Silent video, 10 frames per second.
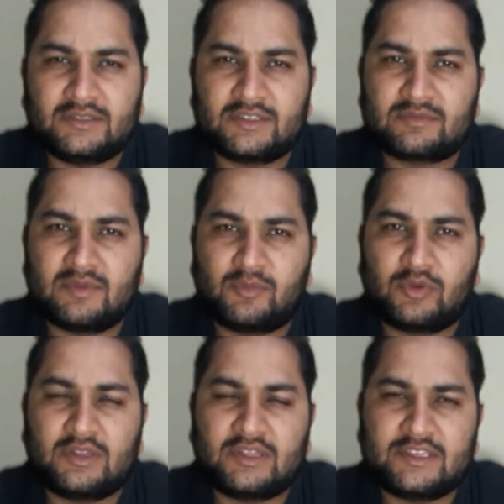जिसमें
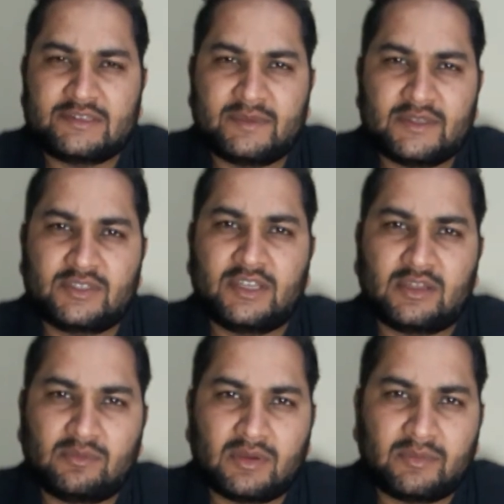पूरे तीस पेज के
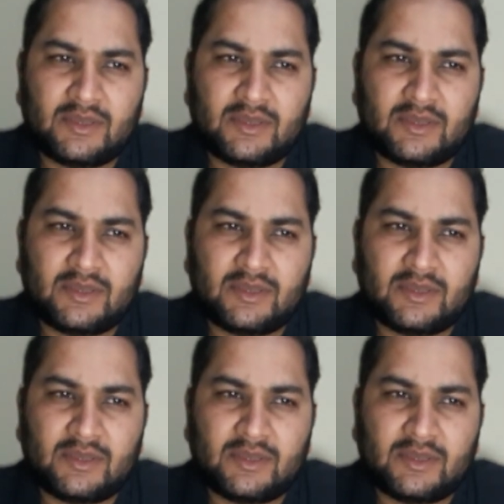लगभग